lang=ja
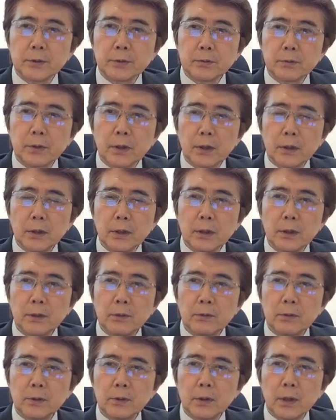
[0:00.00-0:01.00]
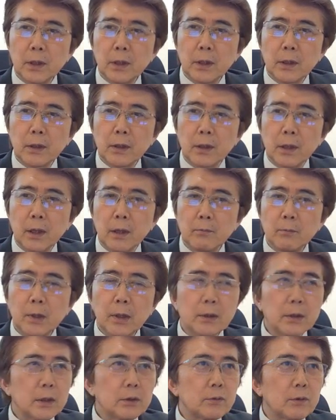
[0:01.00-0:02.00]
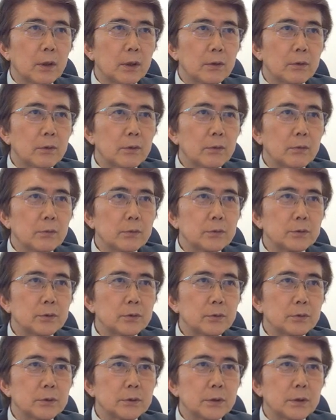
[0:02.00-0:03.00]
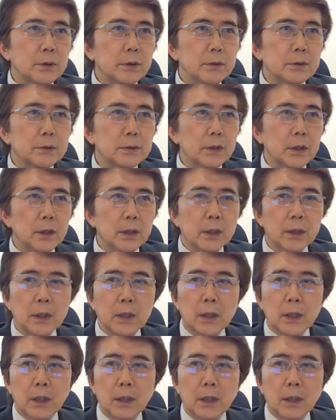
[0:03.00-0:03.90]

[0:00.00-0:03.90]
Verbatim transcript: その過程において MRI とかっていう装置でですね